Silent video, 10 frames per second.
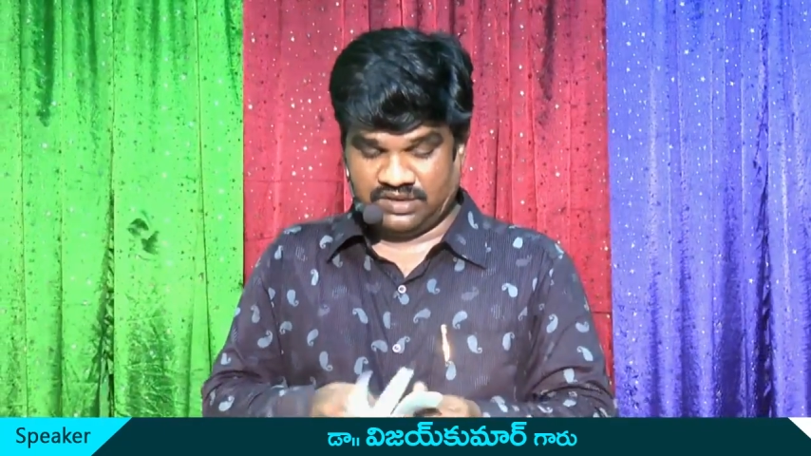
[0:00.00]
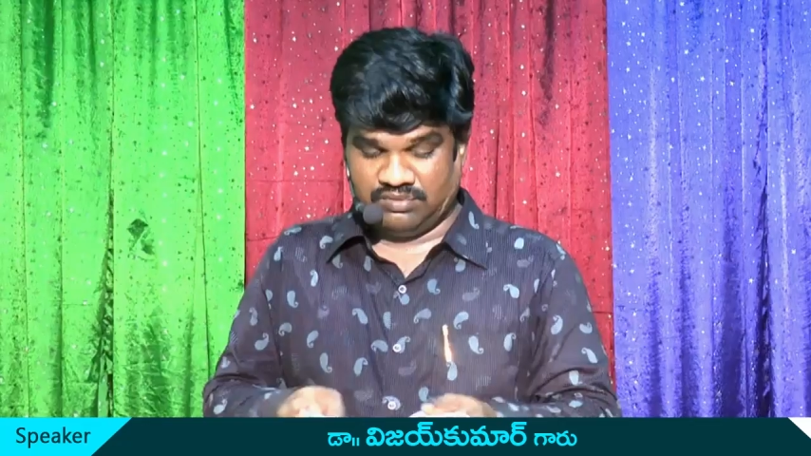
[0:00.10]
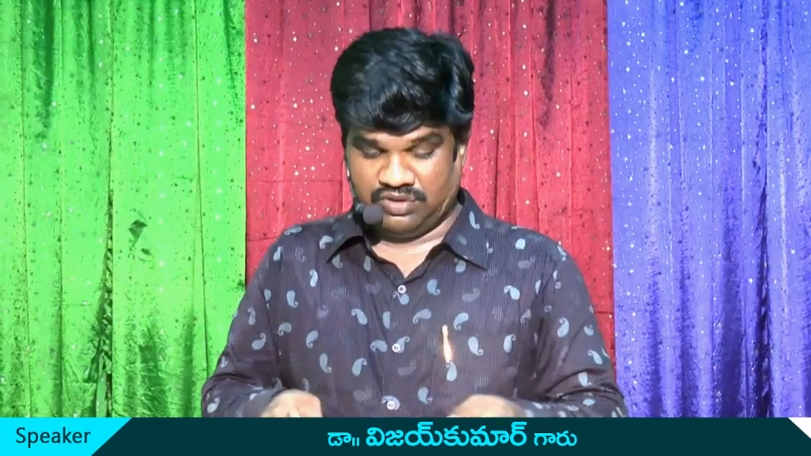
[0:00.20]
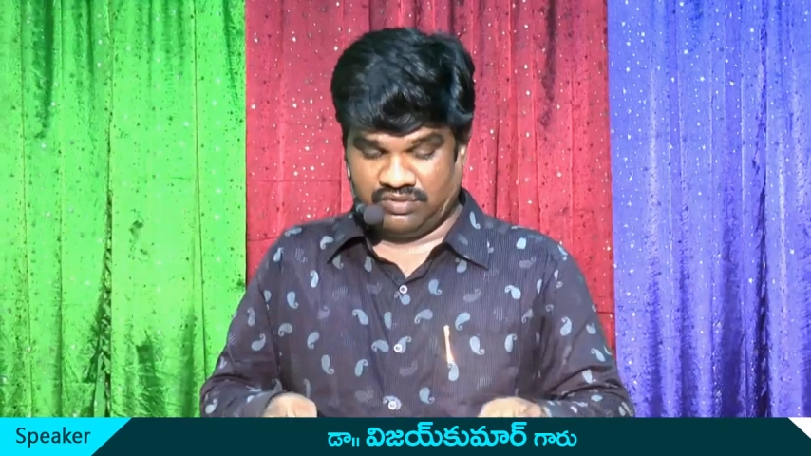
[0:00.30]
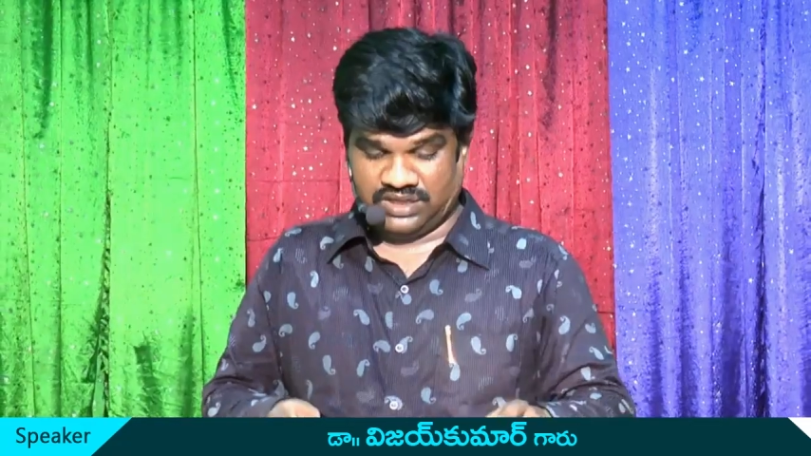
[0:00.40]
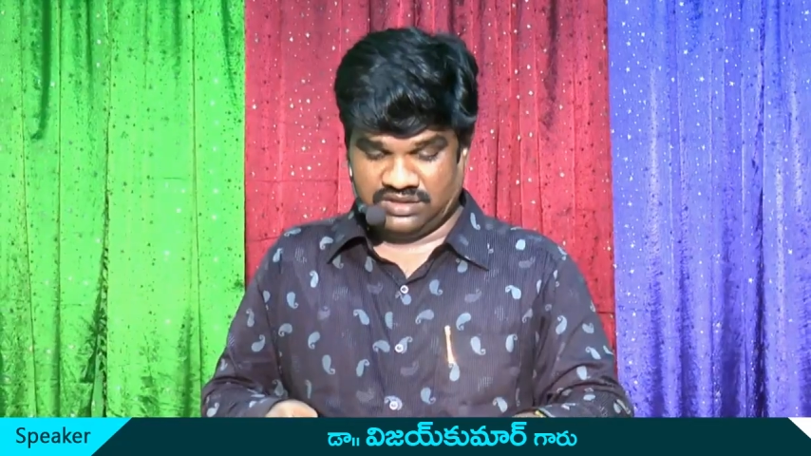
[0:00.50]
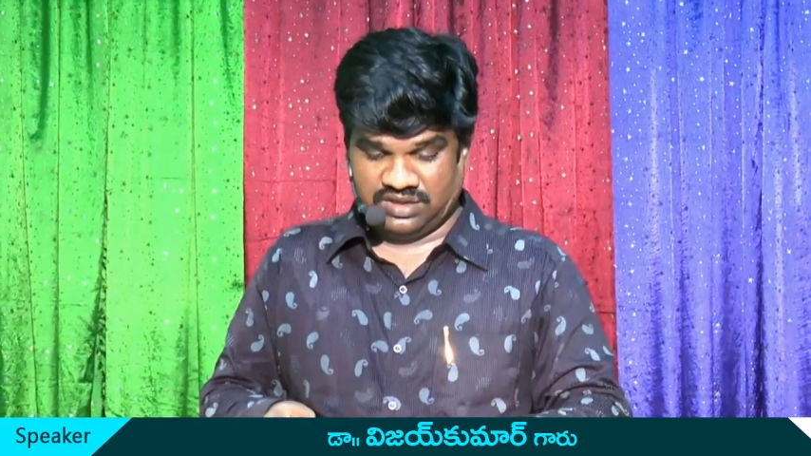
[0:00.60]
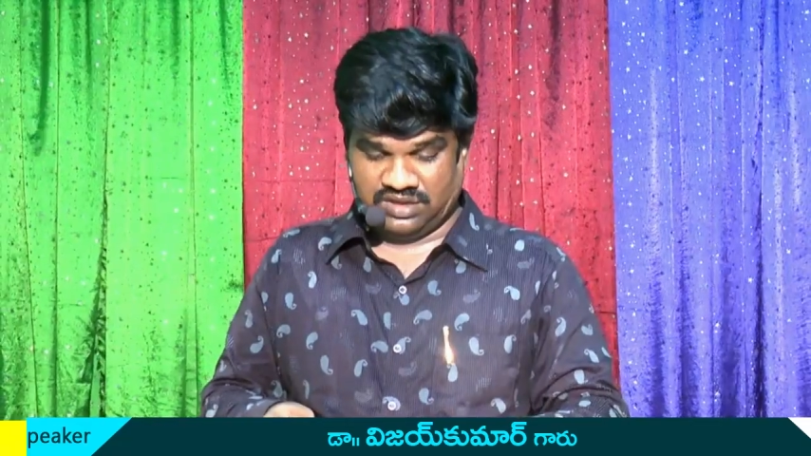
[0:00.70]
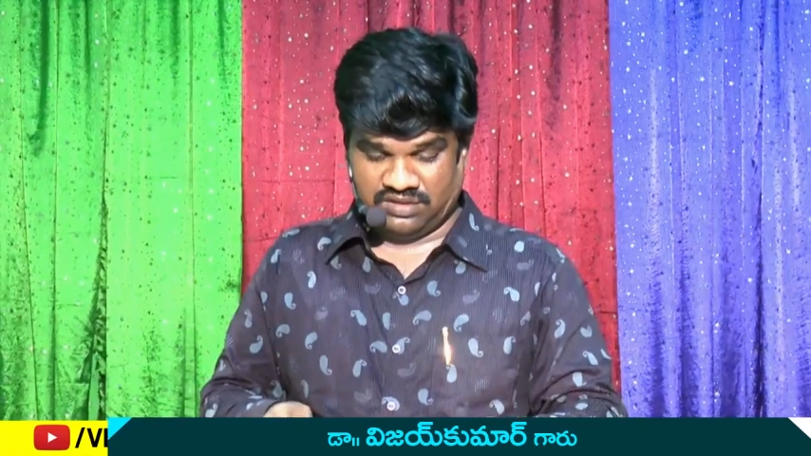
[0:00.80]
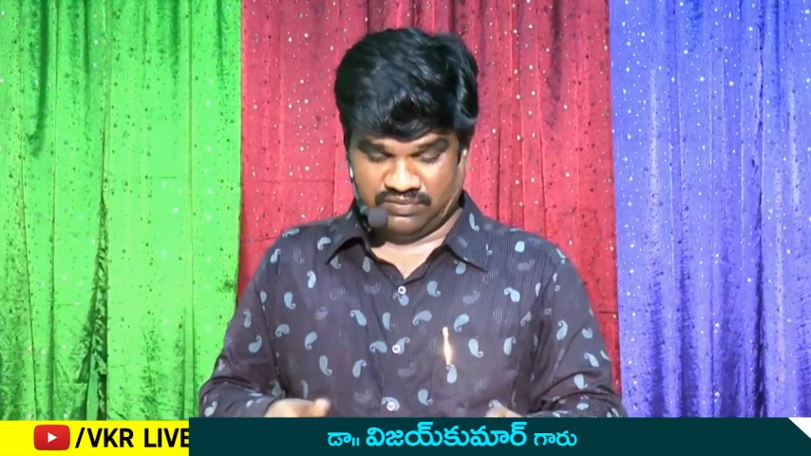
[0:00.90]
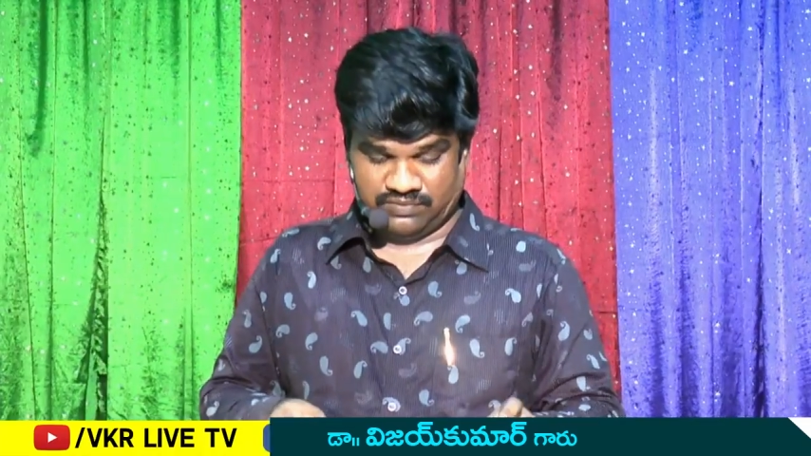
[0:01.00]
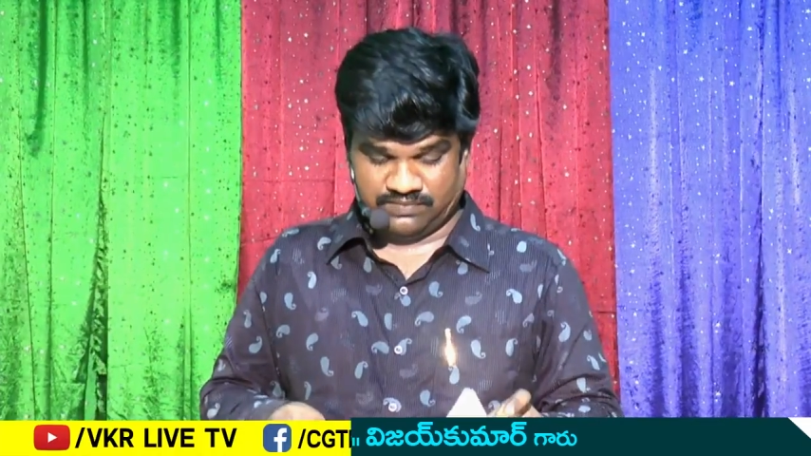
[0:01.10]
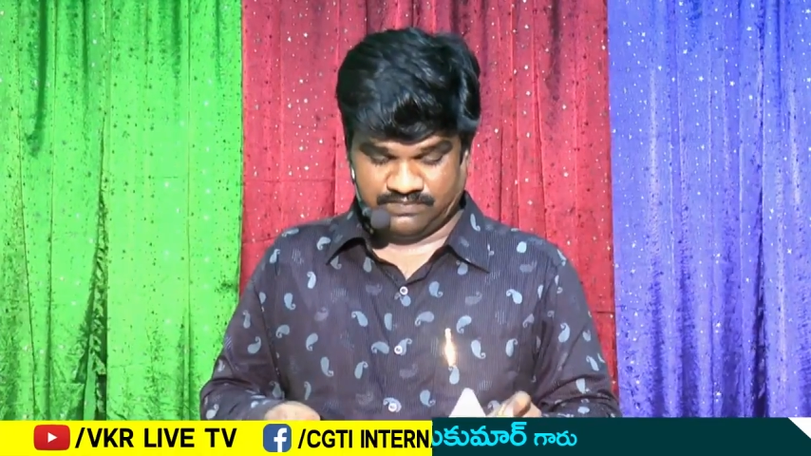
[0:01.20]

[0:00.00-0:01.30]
ఎనిమిదవ అధ్యాయము